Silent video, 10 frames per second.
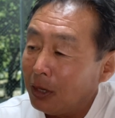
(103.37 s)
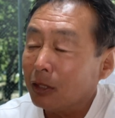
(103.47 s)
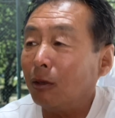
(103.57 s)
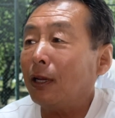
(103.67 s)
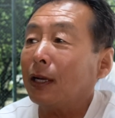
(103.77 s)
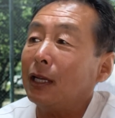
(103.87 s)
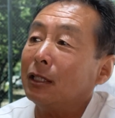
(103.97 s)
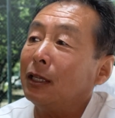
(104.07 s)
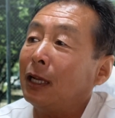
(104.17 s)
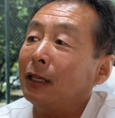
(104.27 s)
そんな感じ
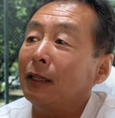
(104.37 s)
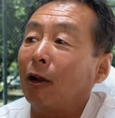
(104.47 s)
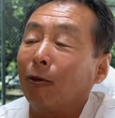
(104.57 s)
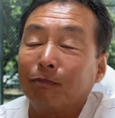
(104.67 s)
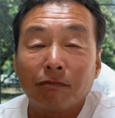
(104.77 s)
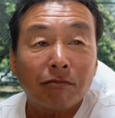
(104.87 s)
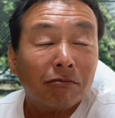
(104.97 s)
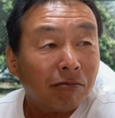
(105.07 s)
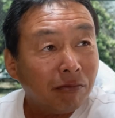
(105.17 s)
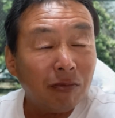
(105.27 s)
で何て言うんだろう。
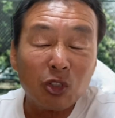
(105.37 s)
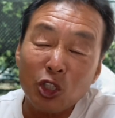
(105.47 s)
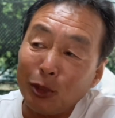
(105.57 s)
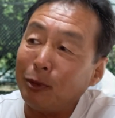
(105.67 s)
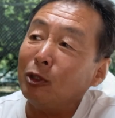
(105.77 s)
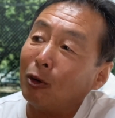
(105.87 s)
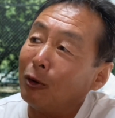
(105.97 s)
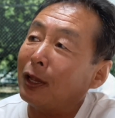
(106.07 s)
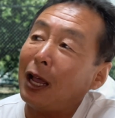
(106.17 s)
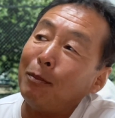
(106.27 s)
自分のこう
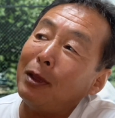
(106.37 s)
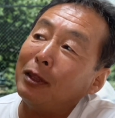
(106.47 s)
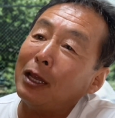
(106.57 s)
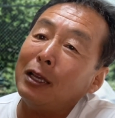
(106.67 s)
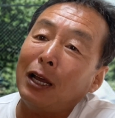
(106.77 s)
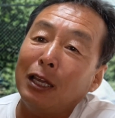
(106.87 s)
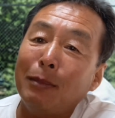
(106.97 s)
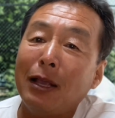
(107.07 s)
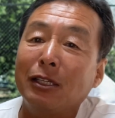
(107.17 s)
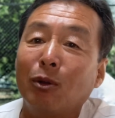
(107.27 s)
内面的な
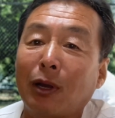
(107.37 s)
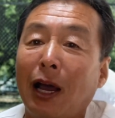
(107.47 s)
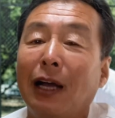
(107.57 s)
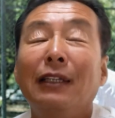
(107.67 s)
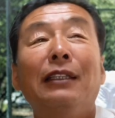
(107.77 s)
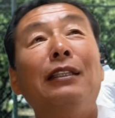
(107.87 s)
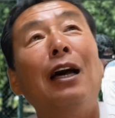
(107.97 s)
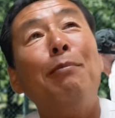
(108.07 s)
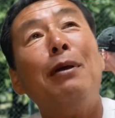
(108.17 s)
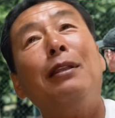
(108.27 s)
イメージとか、
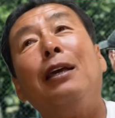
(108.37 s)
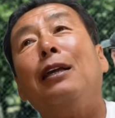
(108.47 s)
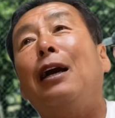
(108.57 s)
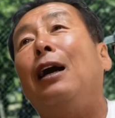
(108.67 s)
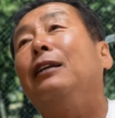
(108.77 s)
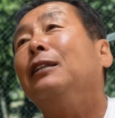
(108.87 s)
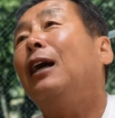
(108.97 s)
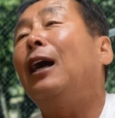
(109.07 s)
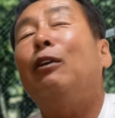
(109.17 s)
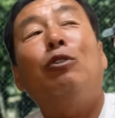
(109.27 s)
内面的な、
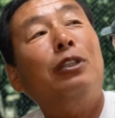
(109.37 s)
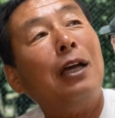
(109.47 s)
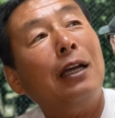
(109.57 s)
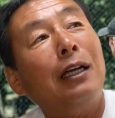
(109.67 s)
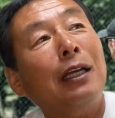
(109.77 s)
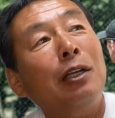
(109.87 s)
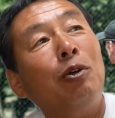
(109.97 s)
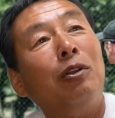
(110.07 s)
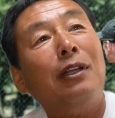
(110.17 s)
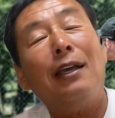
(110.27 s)
あの、使い方に
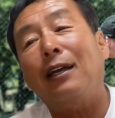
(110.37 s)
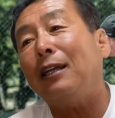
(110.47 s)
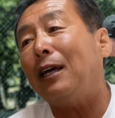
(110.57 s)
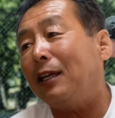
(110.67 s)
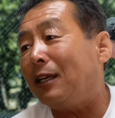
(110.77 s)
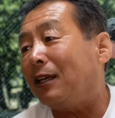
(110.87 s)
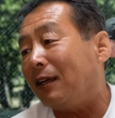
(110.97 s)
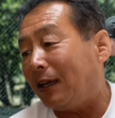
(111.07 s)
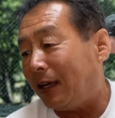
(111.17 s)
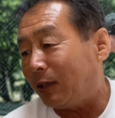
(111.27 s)
よって、かなり、
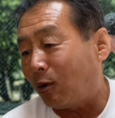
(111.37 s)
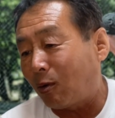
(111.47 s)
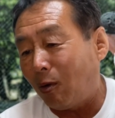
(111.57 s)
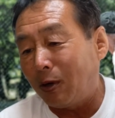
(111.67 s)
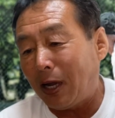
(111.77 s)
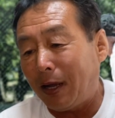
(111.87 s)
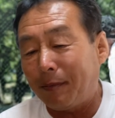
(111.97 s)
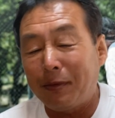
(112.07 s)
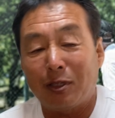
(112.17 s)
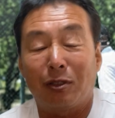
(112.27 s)
えっ、ー、と、
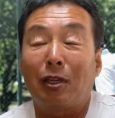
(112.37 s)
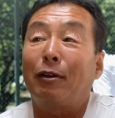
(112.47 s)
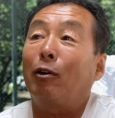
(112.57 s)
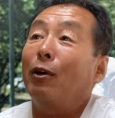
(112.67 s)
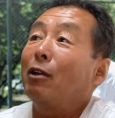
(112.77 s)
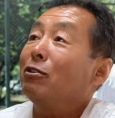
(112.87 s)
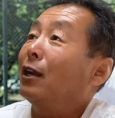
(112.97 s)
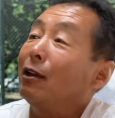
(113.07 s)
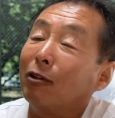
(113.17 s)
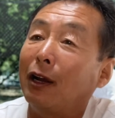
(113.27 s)
コーナーミスっていうのはこう減るんじゃ
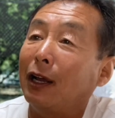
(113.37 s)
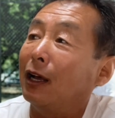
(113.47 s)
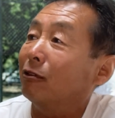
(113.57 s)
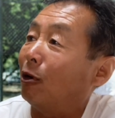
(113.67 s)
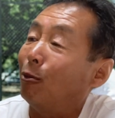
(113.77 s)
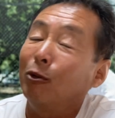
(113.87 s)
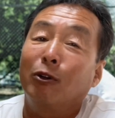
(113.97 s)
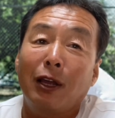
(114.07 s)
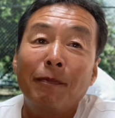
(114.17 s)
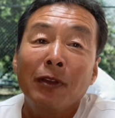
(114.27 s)
ないのかなとは思うの
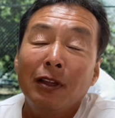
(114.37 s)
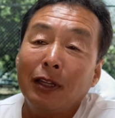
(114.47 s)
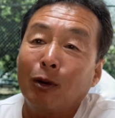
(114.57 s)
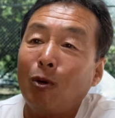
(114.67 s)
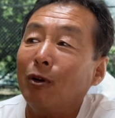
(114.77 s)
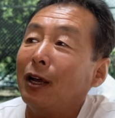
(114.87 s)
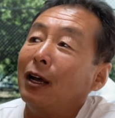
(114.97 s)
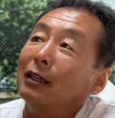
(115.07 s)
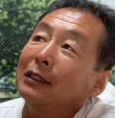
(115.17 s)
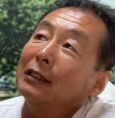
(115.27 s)
ね。だ
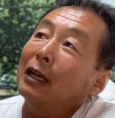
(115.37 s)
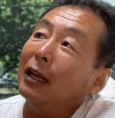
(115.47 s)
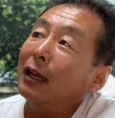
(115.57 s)
コーナー、